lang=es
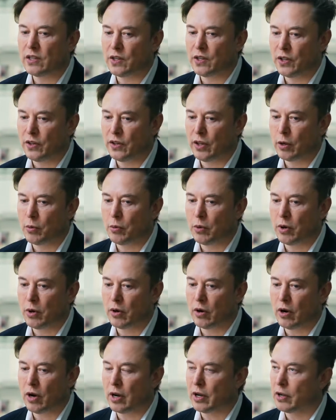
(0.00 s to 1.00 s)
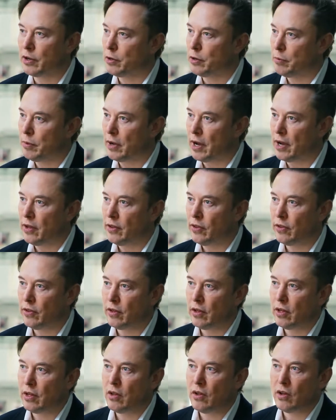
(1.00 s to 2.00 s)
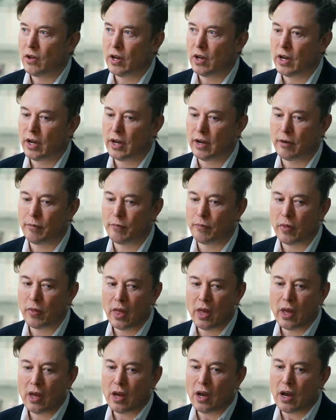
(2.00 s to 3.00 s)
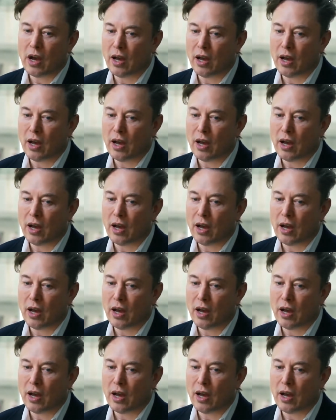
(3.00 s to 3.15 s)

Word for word: de dólares y desbloquear todo su potencial.